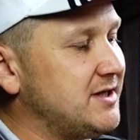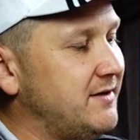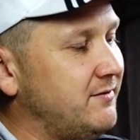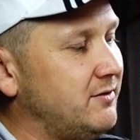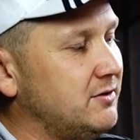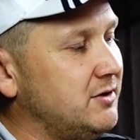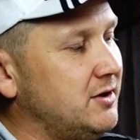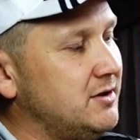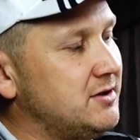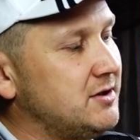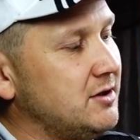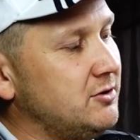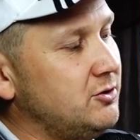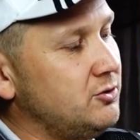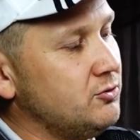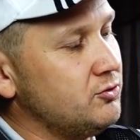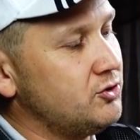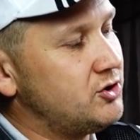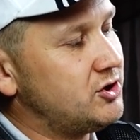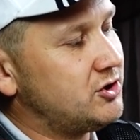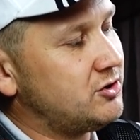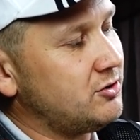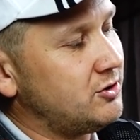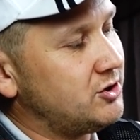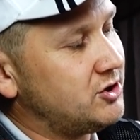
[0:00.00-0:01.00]
zawodnicy
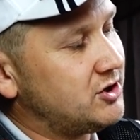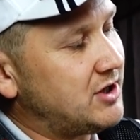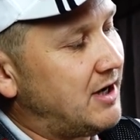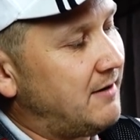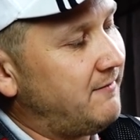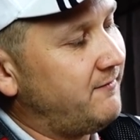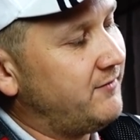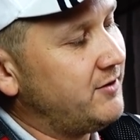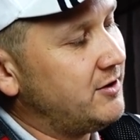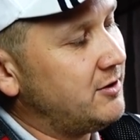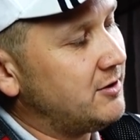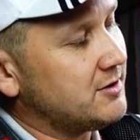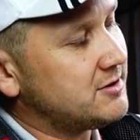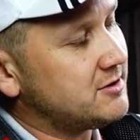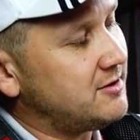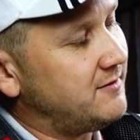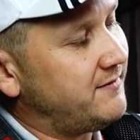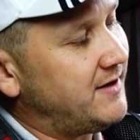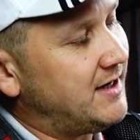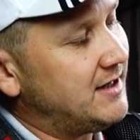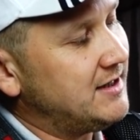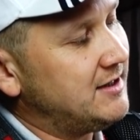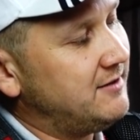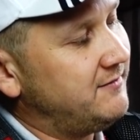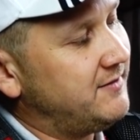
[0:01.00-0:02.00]
już coś tam
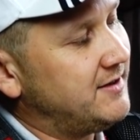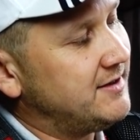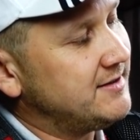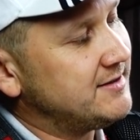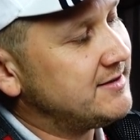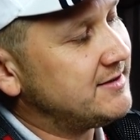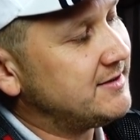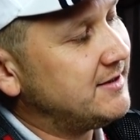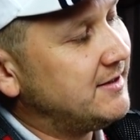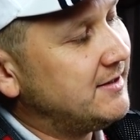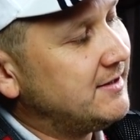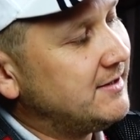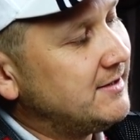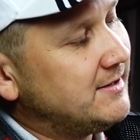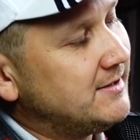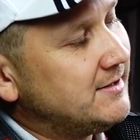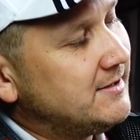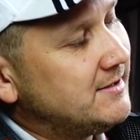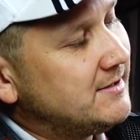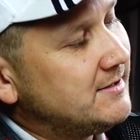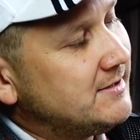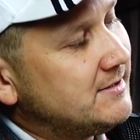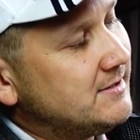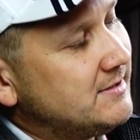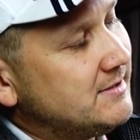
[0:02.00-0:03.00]
wylosowali, więc
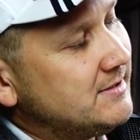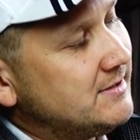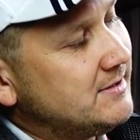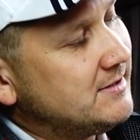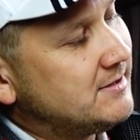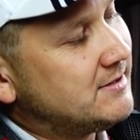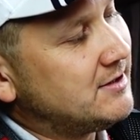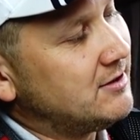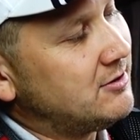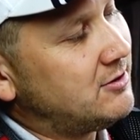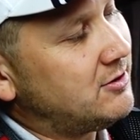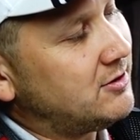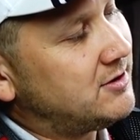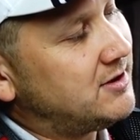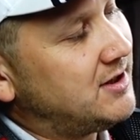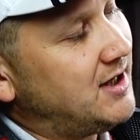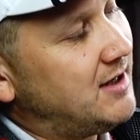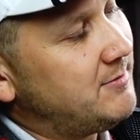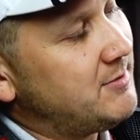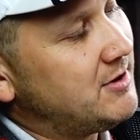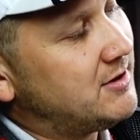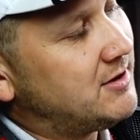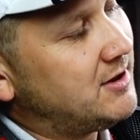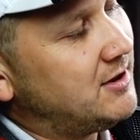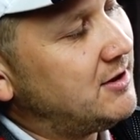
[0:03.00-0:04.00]
tylko
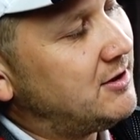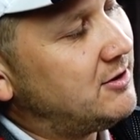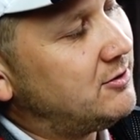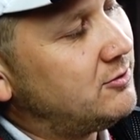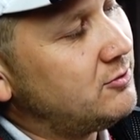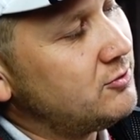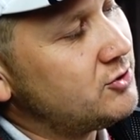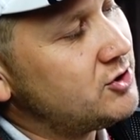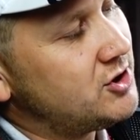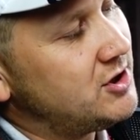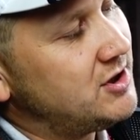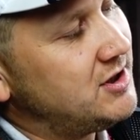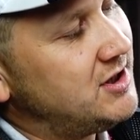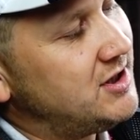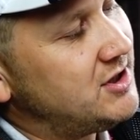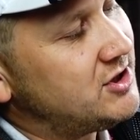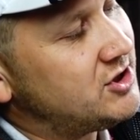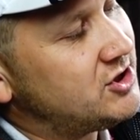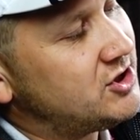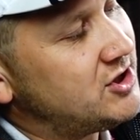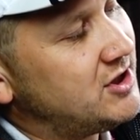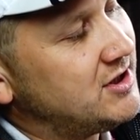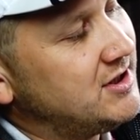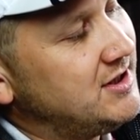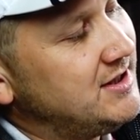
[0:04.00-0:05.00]
tniemy tych, którzy
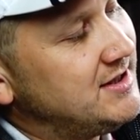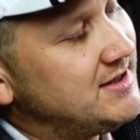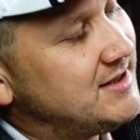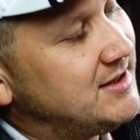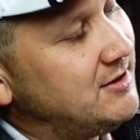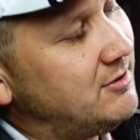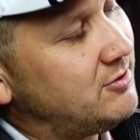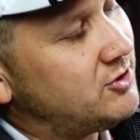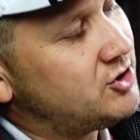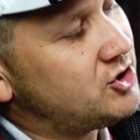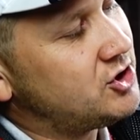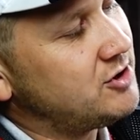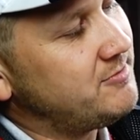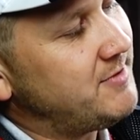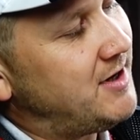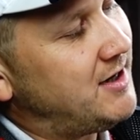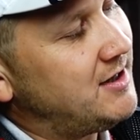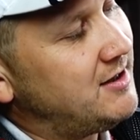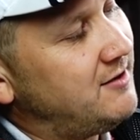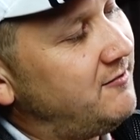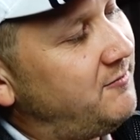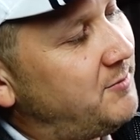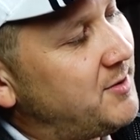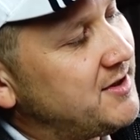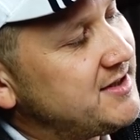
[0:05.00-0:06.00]
jeszcze nic nie
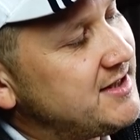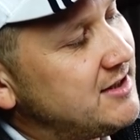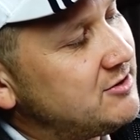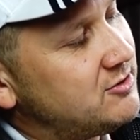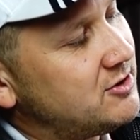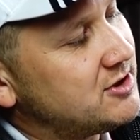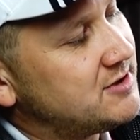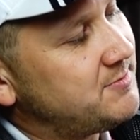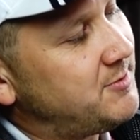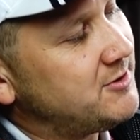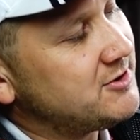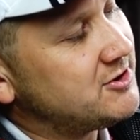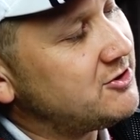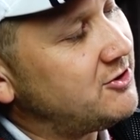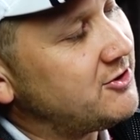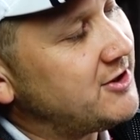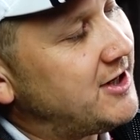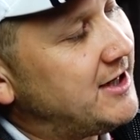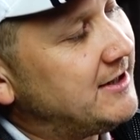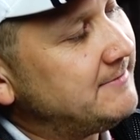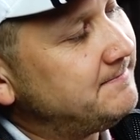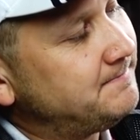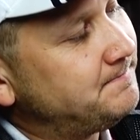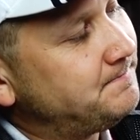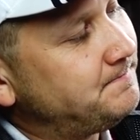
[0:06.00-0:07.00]
otrzymali w prezencie od
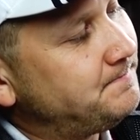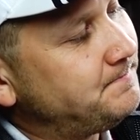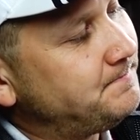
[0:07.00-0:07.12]
sponsora.